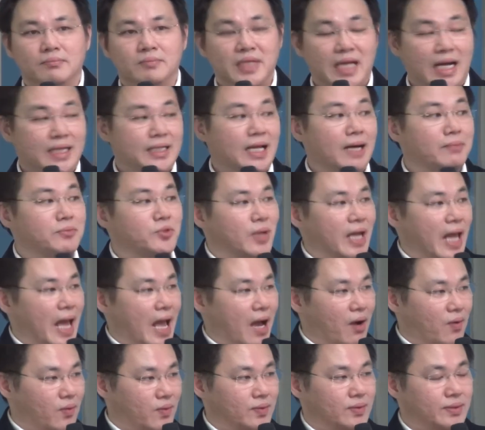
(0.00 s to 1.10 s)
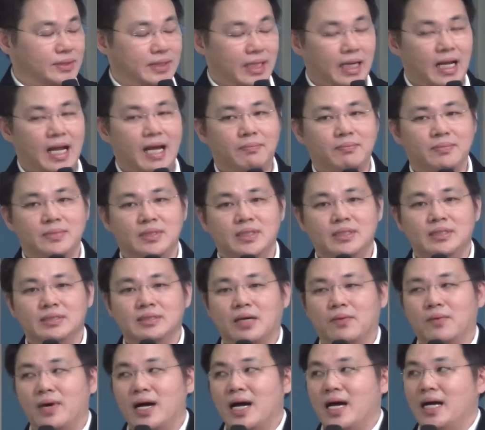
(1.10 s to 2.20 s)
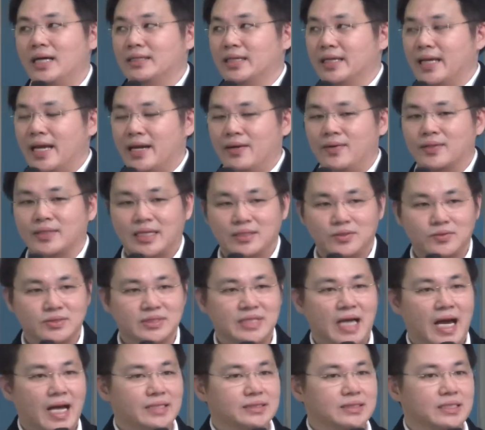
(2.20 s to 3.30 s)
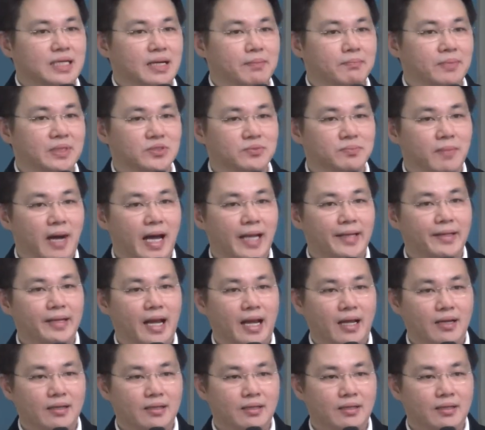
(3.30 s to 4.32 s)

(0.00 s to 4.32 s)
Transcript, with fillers: มีการทำอยู่แล้วนะครับแต่ว่าในแง่ของนาโนไซส์เนี่ยปัจจุบันเนี่ย